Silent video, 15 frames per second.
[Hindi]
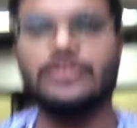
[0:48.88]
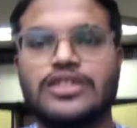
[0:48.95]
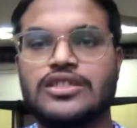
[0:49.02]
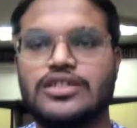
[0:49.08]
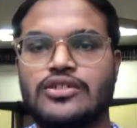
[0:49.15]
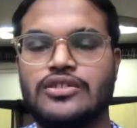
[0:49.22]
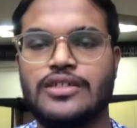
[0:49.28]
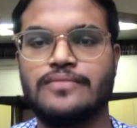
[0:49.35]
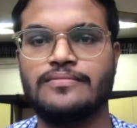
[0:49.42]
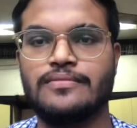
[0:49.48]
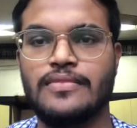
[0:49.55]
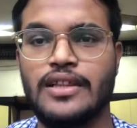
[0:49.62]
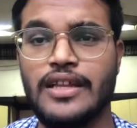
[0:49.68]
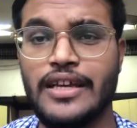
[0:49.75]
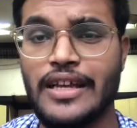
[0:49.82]
अच्छा होता
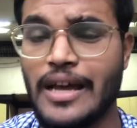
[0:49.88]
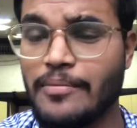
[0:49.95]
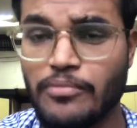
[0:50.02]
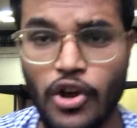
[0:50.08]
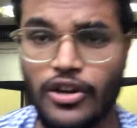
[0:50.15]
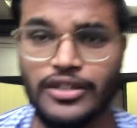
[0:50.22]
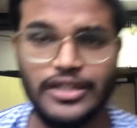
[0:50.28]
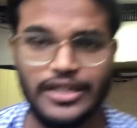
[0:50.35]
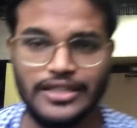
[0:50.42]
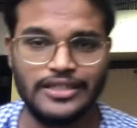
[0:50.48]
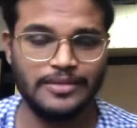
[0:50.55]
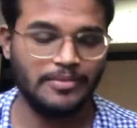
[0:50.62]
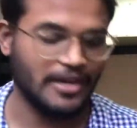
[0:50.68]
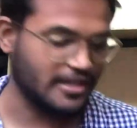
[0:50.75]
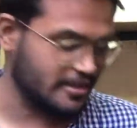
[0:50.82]
लेकिन आप ब्लॉक कर
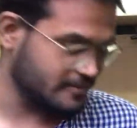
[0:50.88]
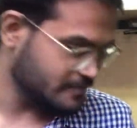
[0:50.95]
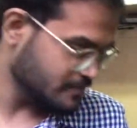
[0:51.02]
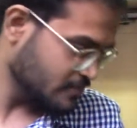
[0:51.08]
नहीं पा रहे